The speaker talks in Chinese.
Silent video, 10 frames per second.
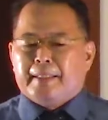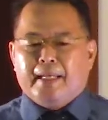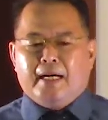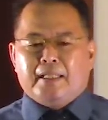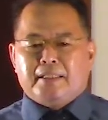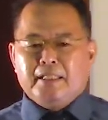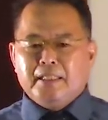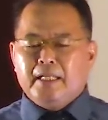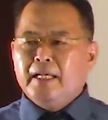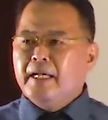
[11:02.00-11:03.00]
那今
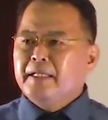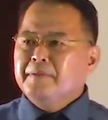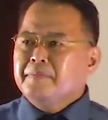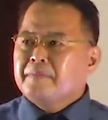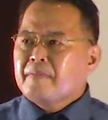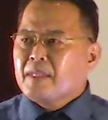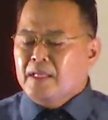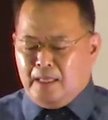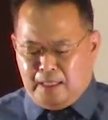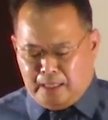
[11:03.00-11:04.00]
天
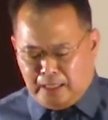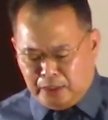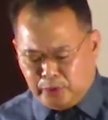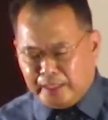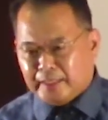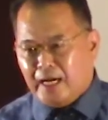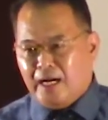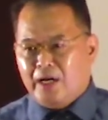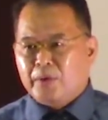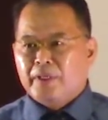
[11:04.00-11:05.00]
何传
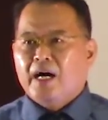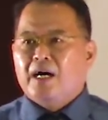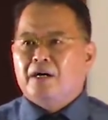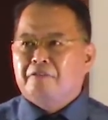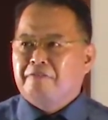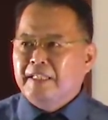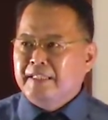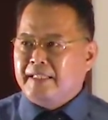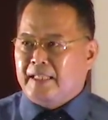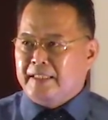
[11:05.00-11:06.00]
道要分
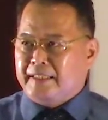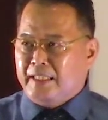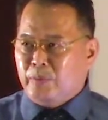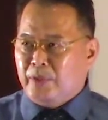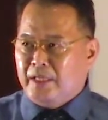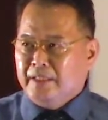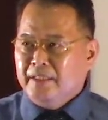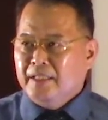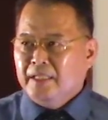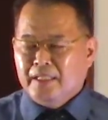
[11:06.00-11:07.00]
享的经文
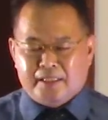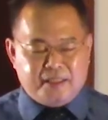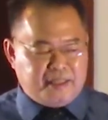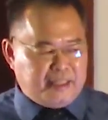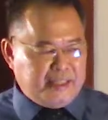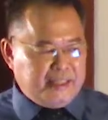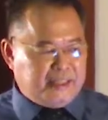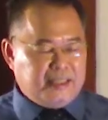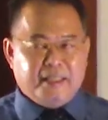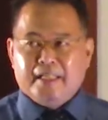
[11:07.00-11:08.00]
是取
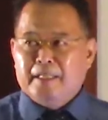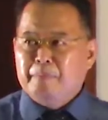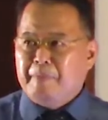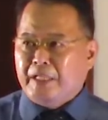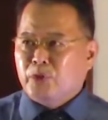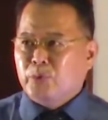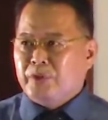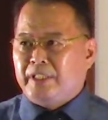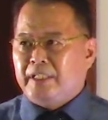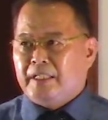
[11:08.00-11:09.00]
自于《民数
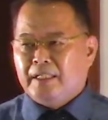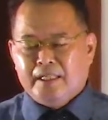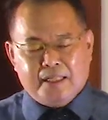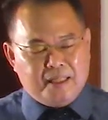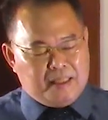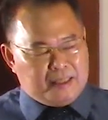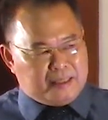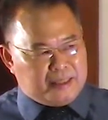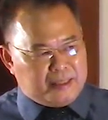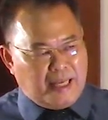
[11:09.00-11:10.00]
记》
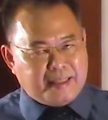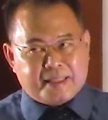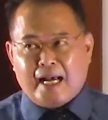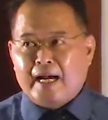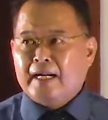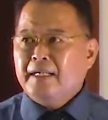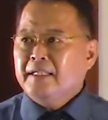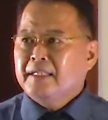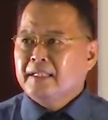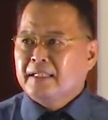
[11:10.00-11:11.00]
十三章
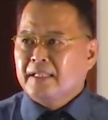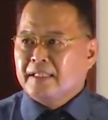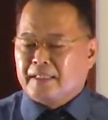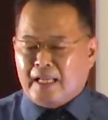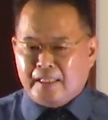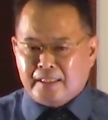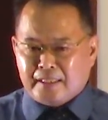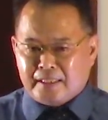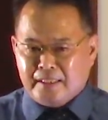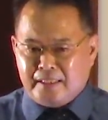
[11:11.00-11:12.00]
三
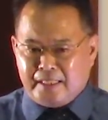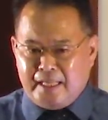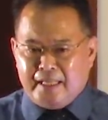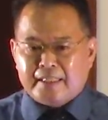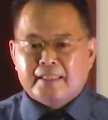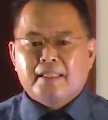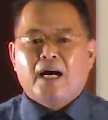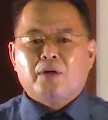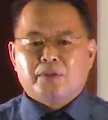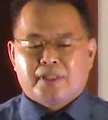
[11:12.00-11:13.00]
十节
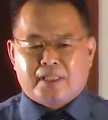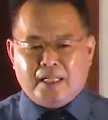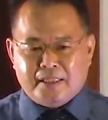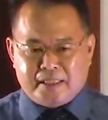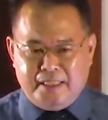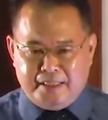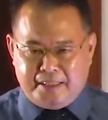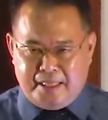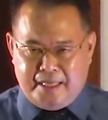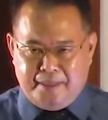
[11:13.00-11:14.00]
到三十一
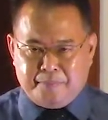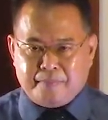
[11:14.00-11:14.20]
节。